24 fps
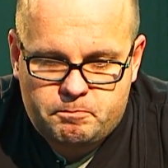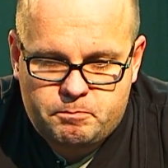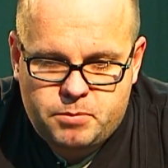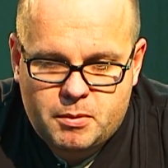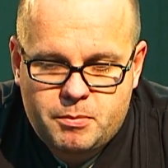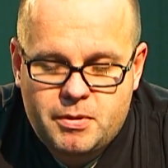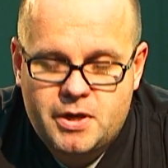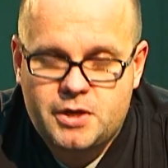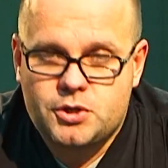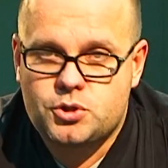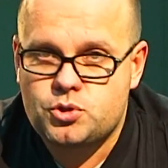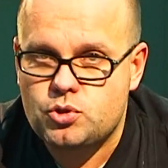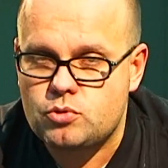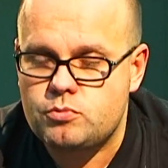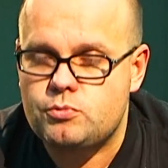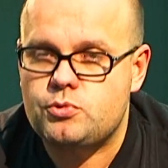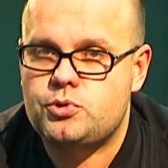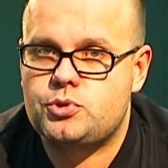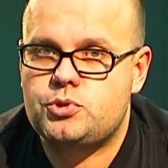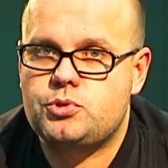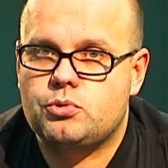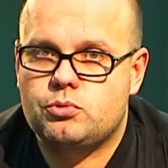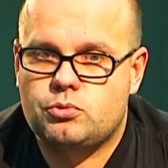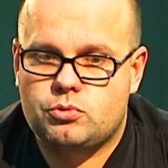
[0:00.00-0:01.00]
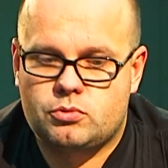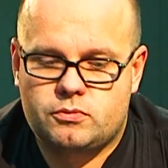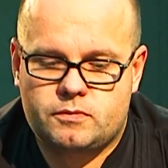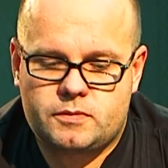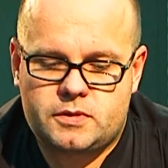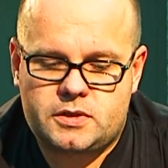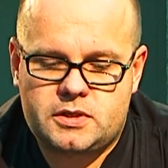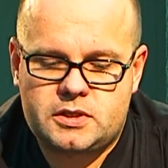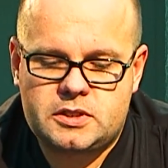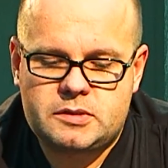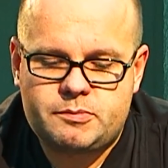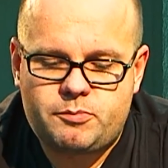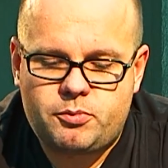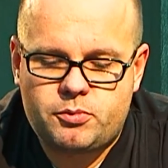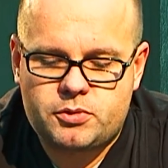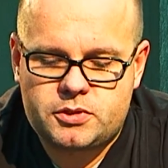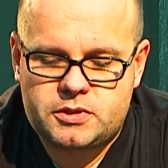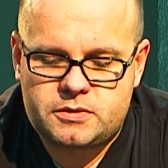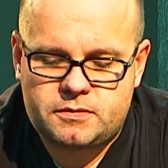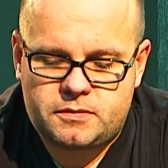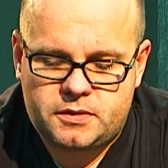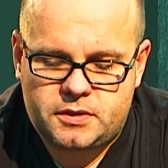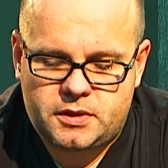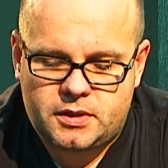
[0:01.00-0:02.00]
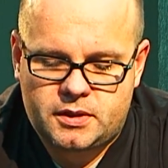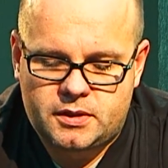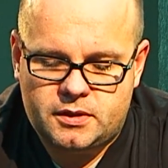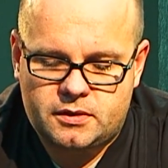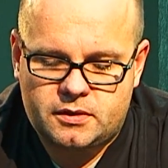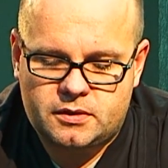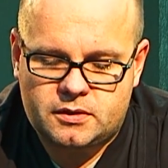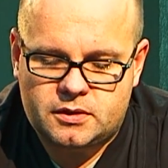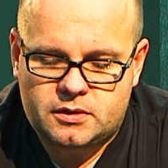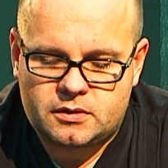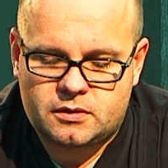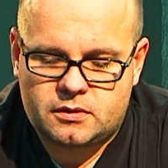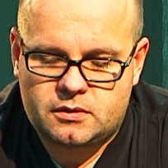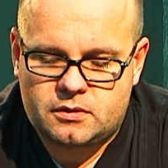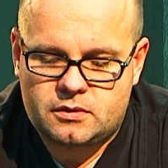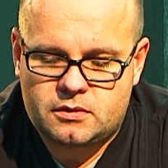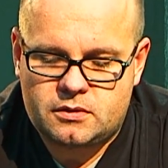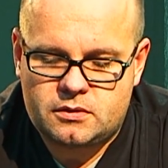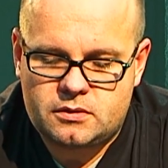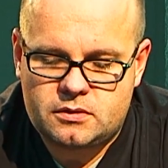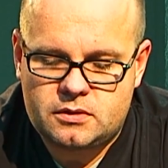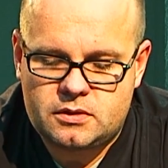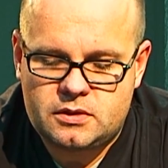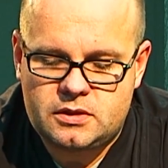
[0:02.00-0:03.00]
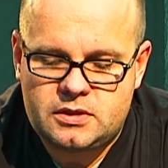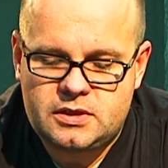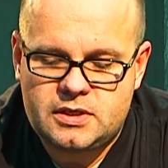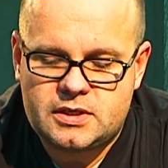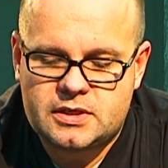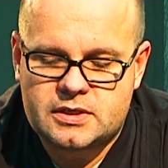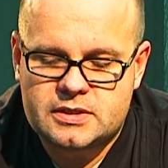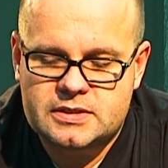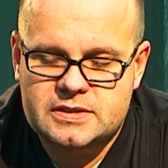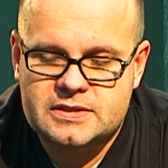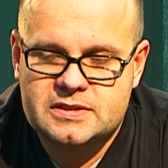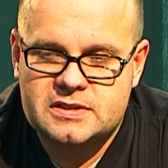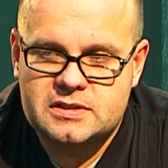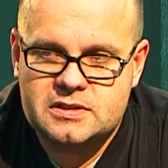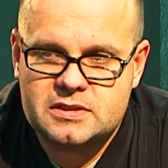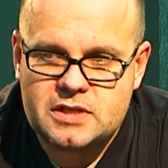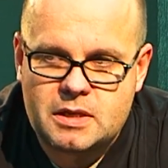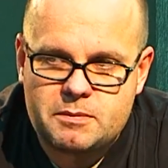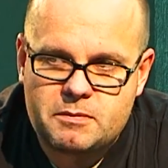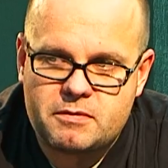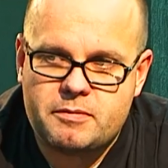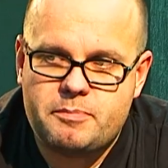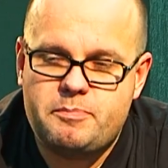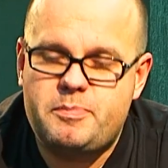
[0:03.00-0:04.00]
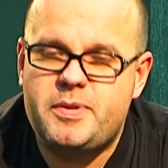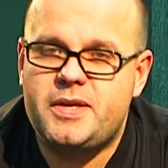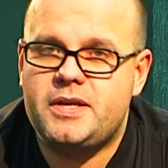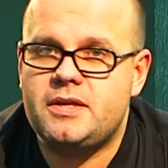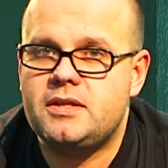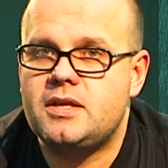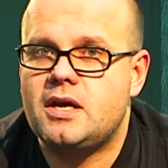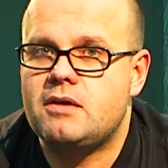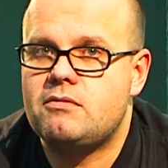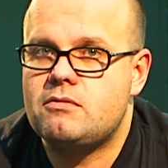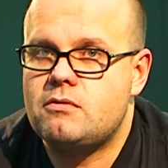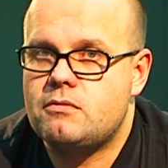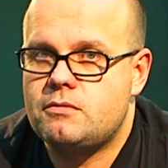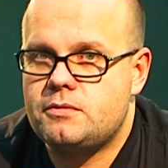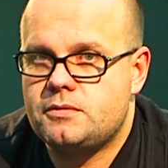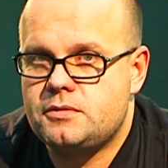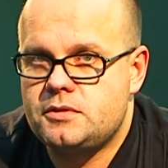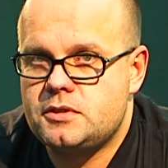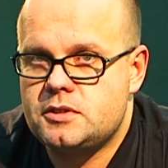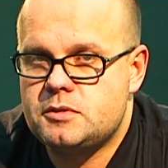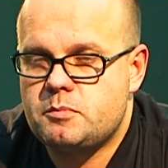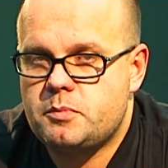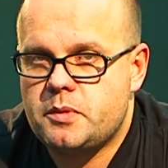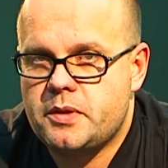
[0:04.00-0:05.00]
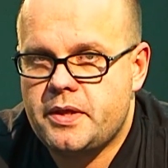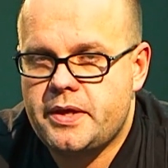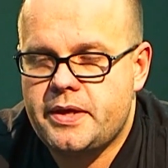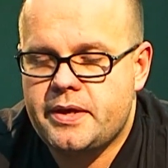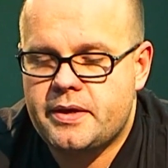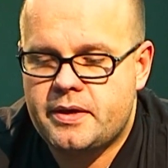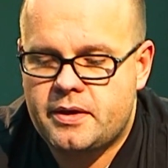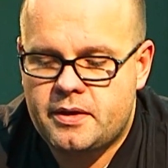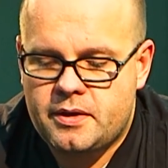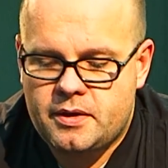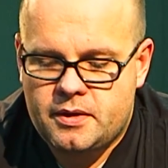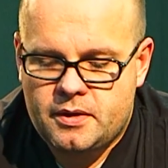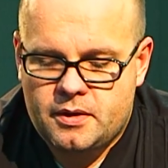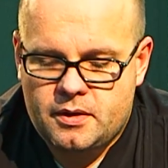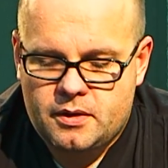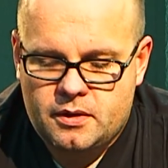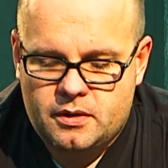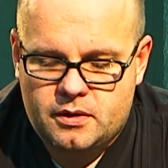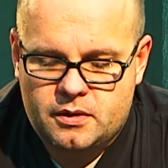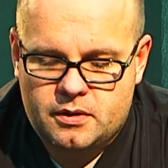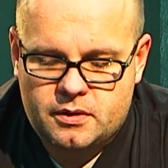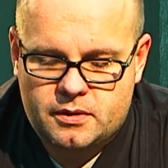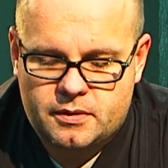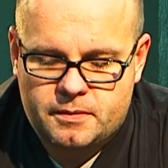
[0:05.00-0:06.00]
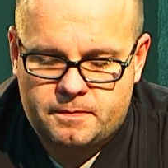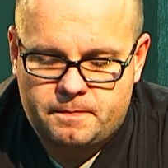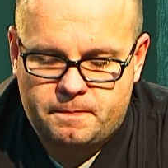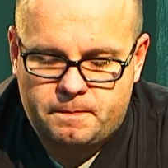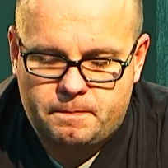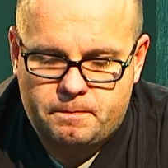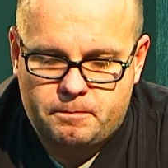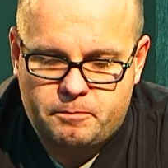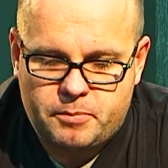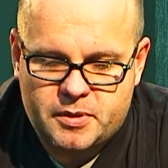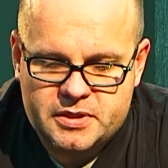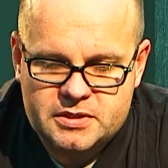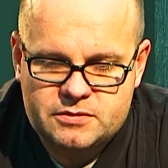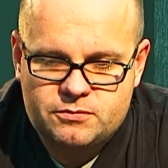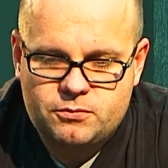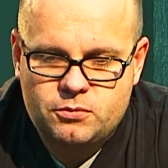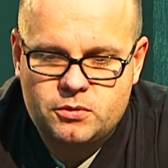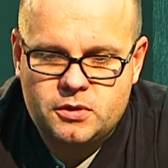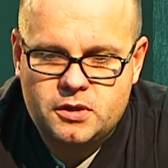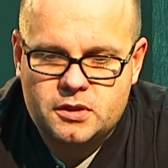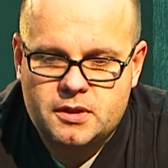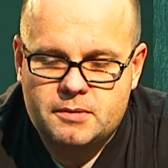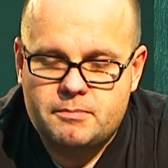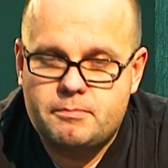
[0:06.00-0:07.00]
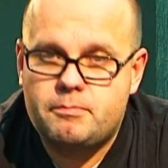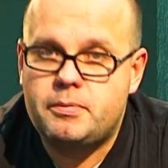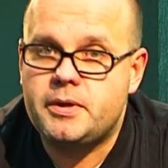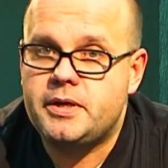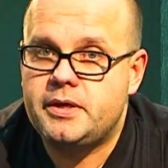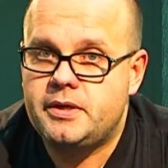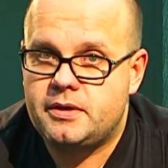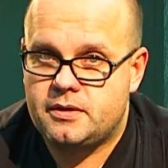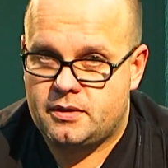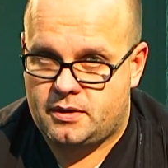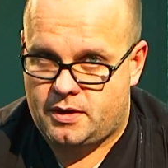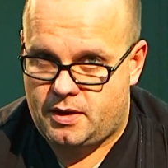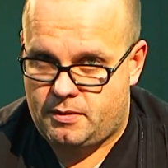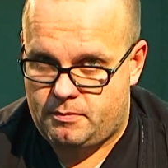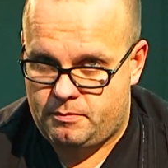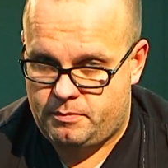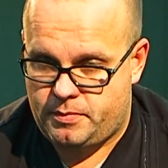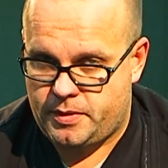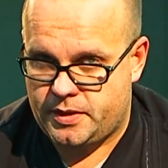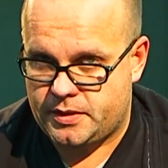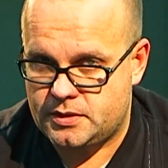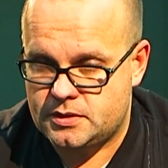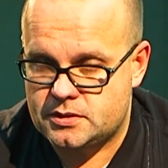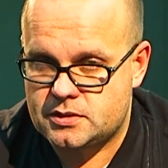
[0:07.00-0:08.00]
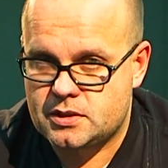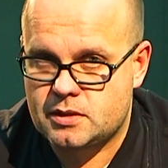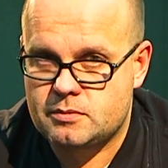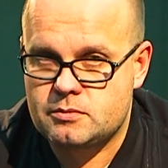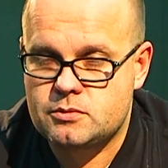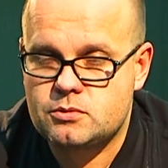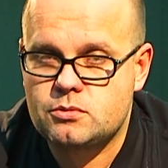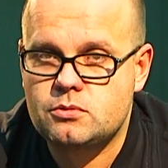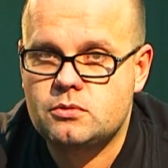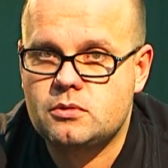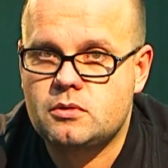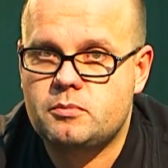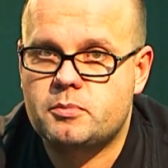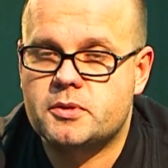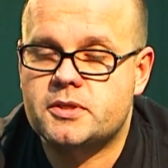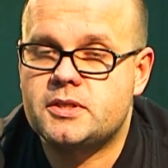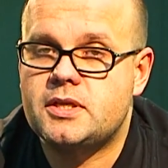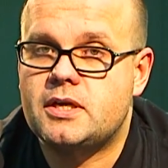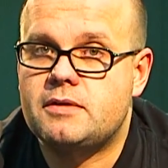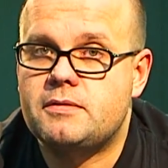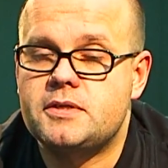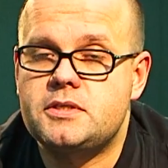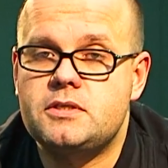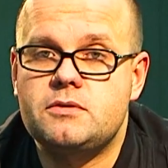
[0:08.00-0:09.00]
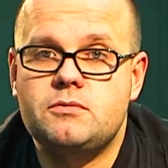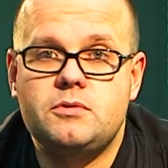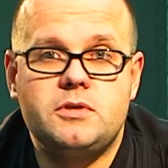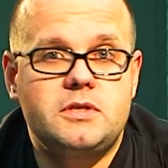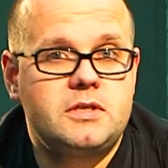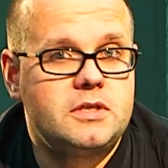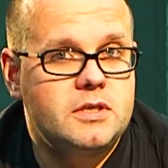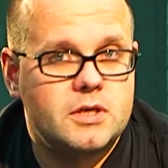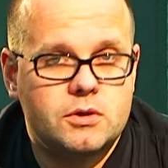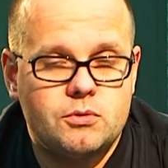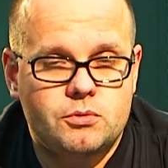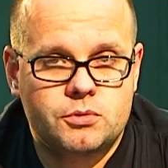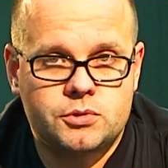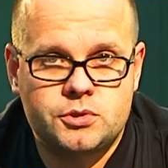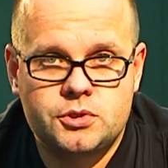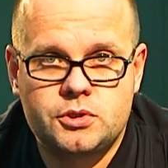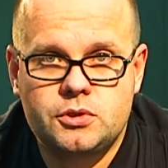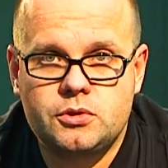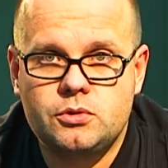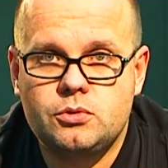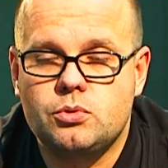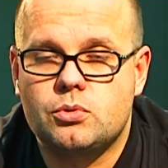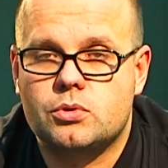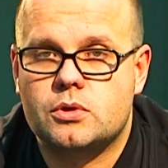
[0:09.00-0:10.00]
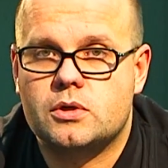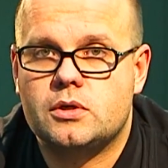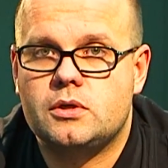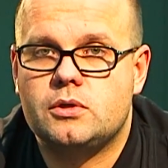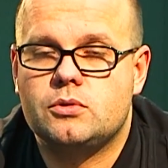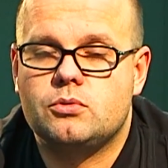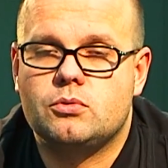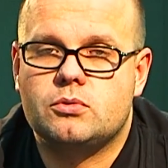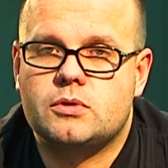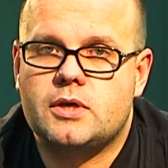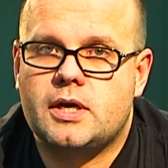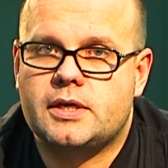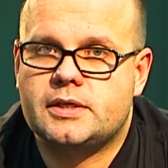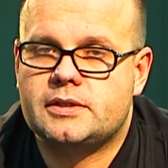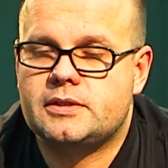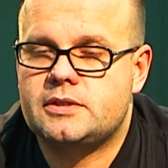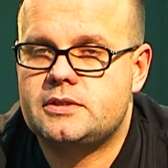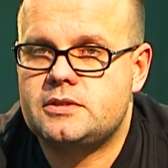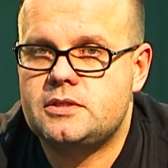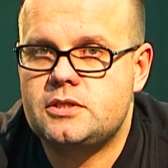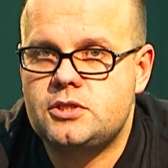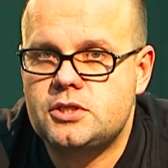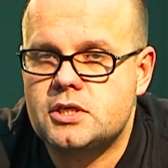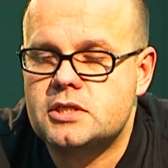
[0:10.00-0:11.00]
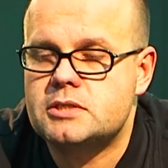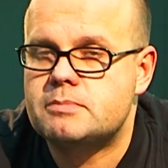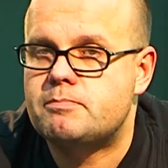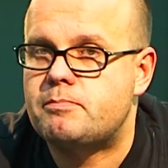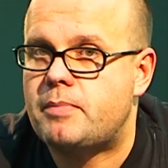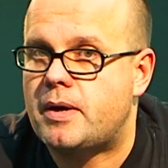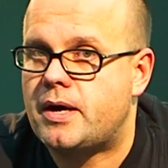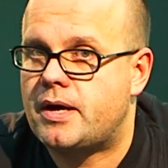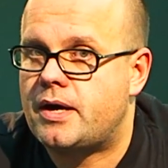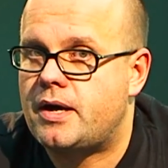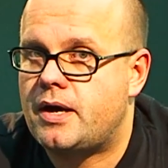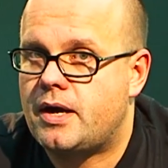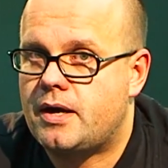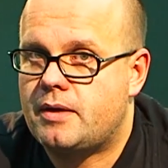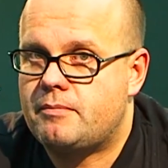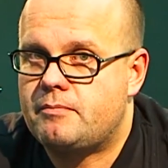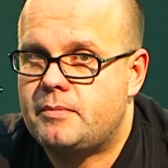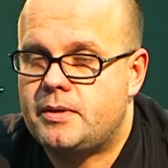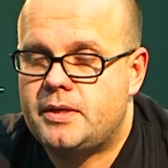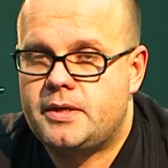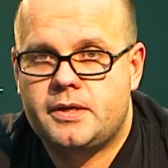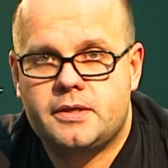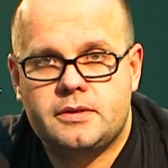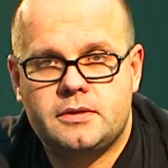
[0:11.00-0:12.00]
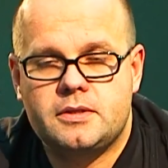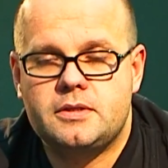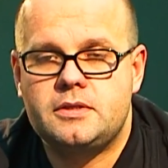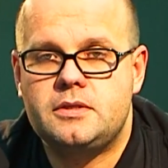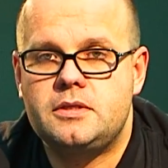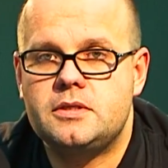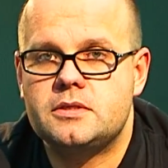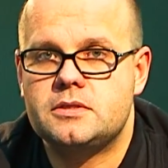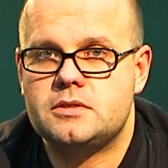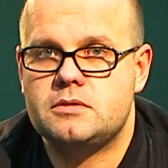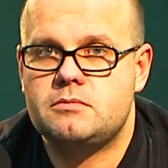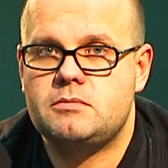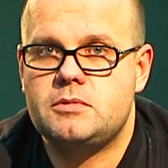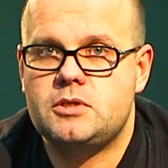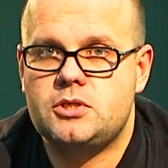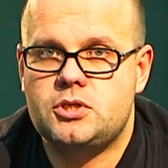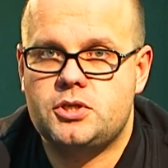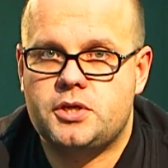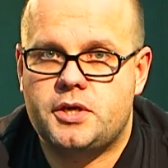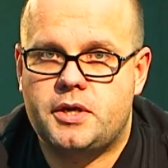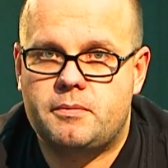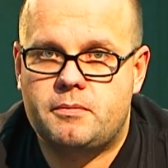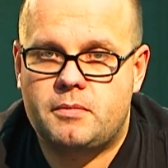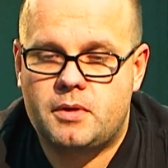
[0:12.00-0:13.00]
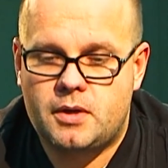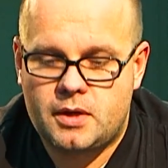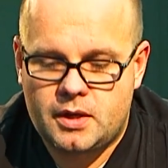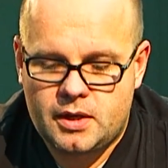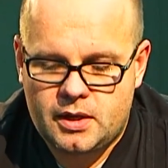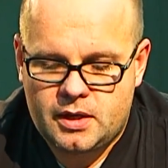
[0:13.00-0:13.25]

по большому счету, использование не самого передового дисплея а, позволило бы компании Samsung продавать его не очень дорого, но как-то сейчас пока мы это не замечаем.